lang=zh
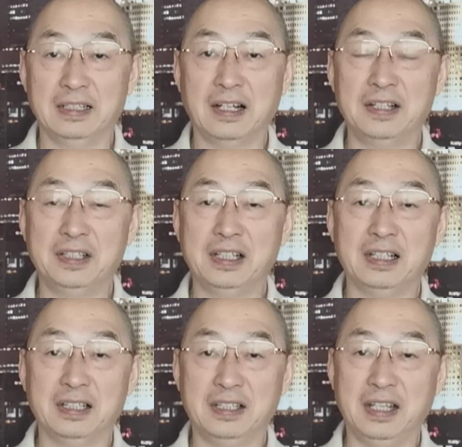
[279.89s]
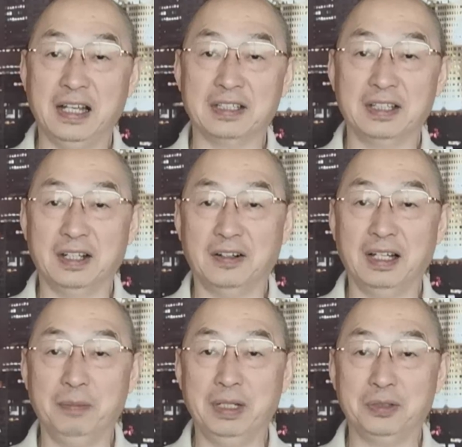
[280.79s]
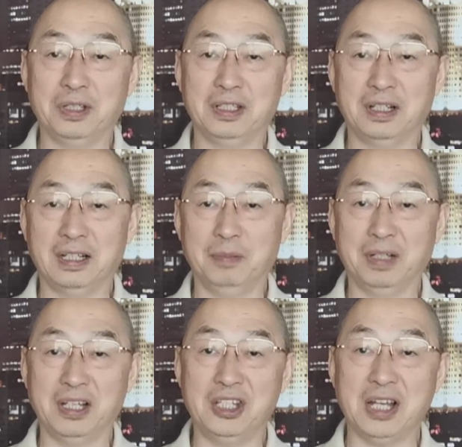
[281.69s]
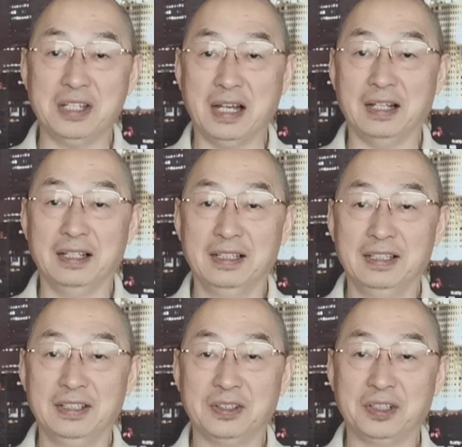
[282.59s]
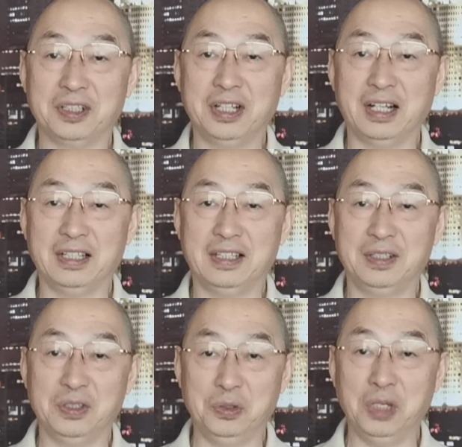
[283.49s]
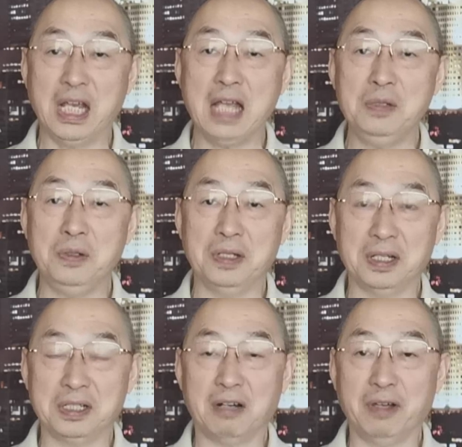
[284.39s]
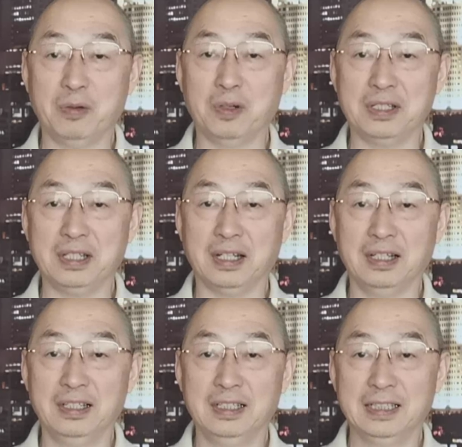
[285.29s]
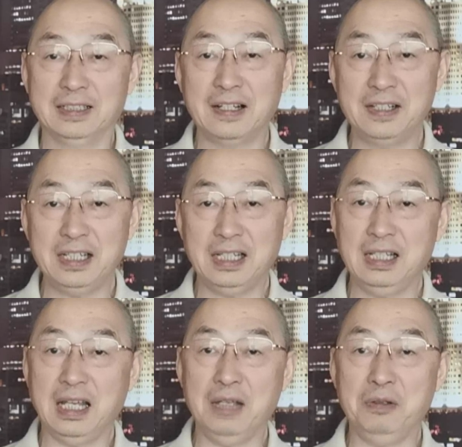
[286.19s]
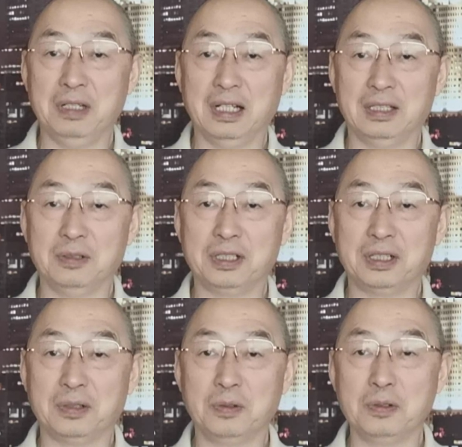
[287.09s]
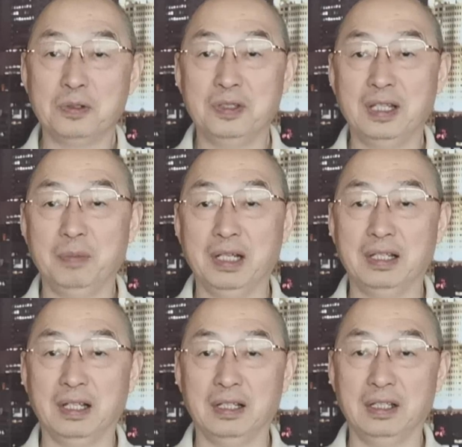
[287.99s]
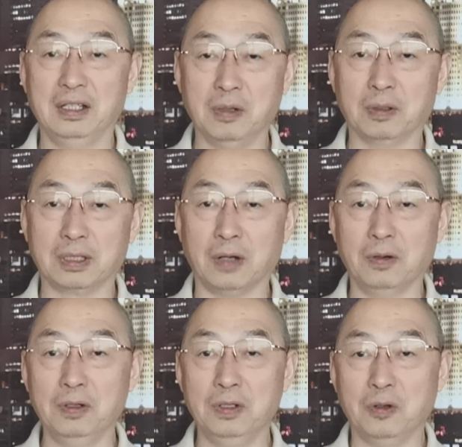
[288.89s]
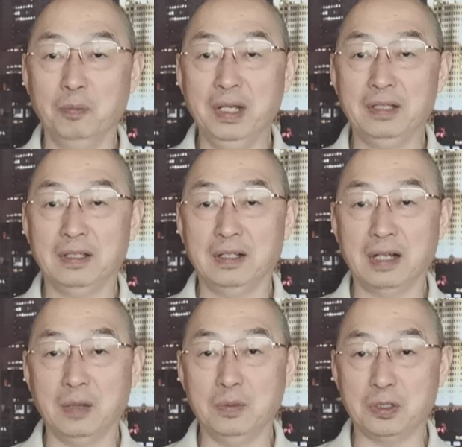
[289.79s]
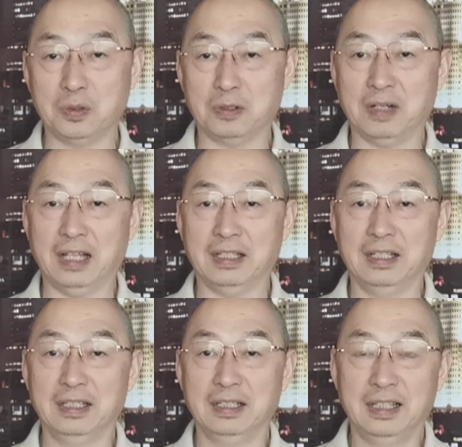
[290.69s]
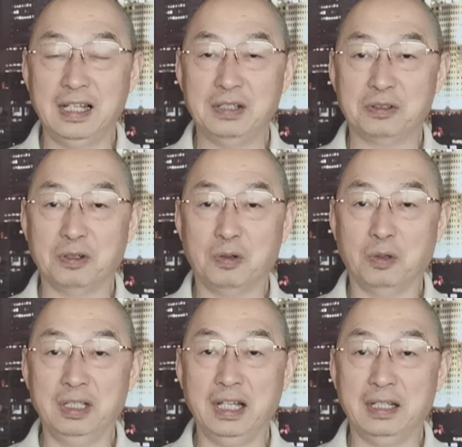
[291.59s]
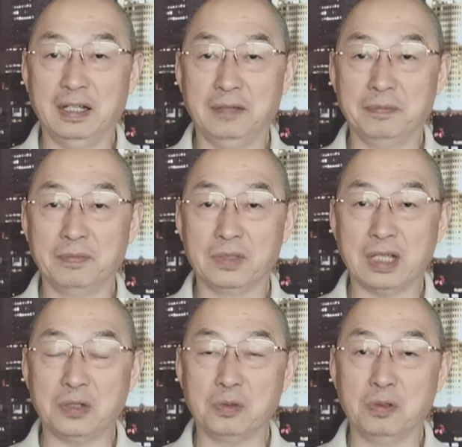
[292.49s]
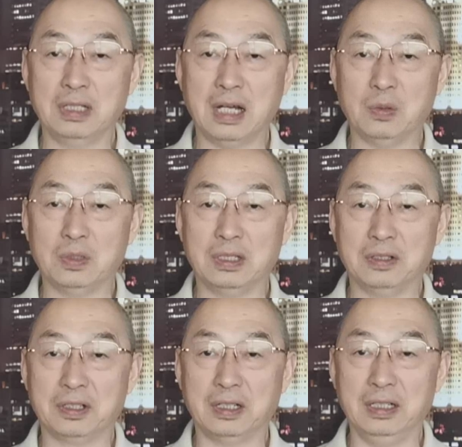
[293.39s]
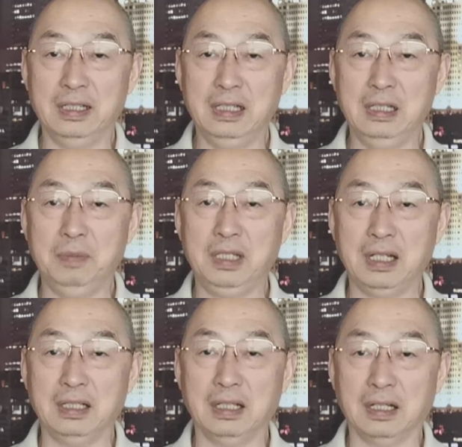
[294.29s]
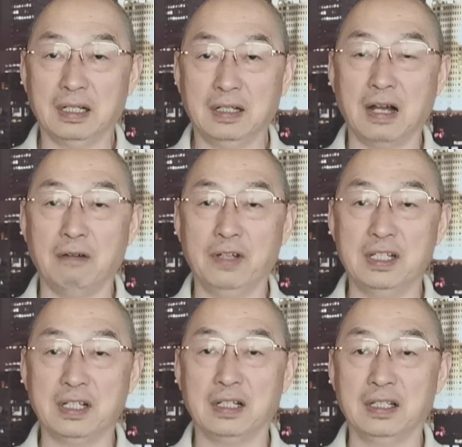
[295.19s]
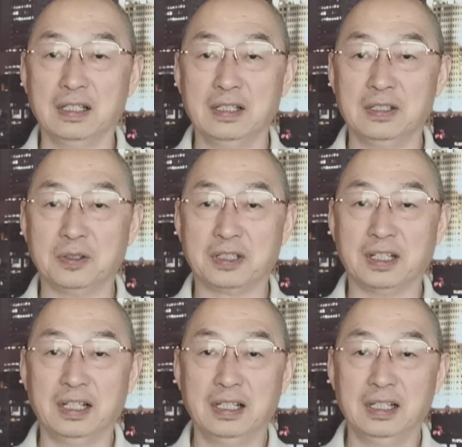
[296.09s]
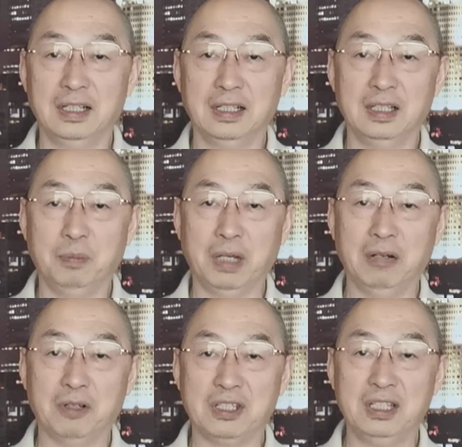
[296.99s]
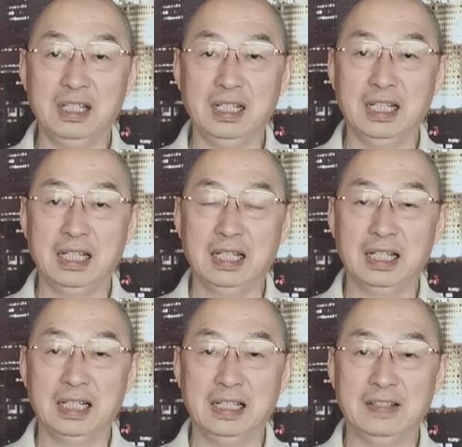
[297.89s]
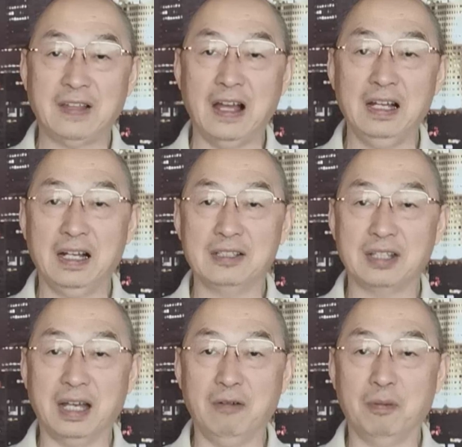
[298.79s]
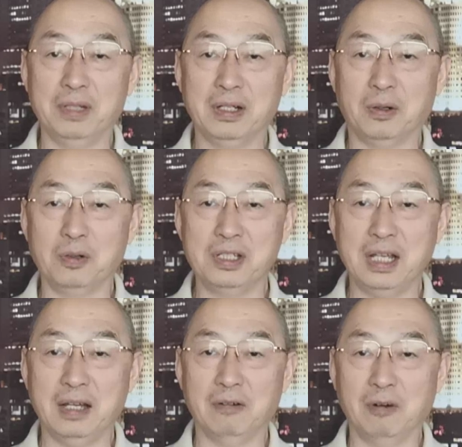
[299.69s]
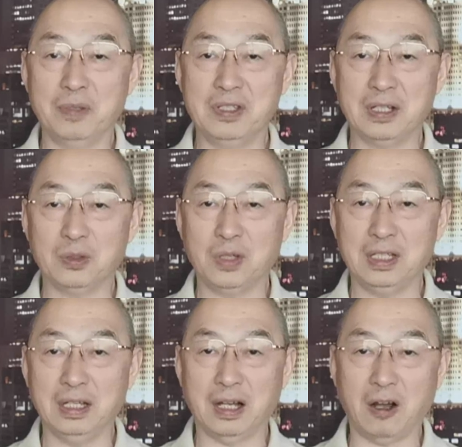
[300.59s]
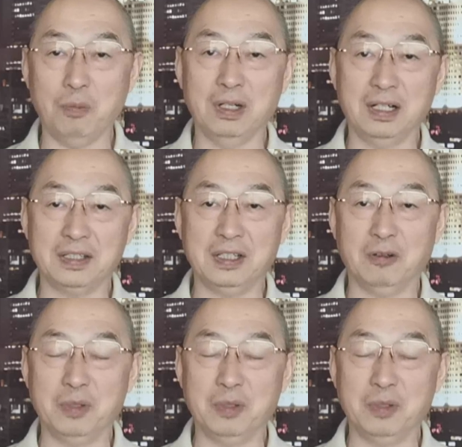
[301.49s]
当然，这个帖子呢，后来被推特让他们给下架了，就是这样的语言语呢，稍微过激了。但是这些言语呢，都是共军那边的有头有面的人物说出来的。那也就是说，国内呢，在中国大陆呢，就是一片的亢奋声，就是你佩洛西，你胆敢踩我们这个红线，我们将对你毫不客气。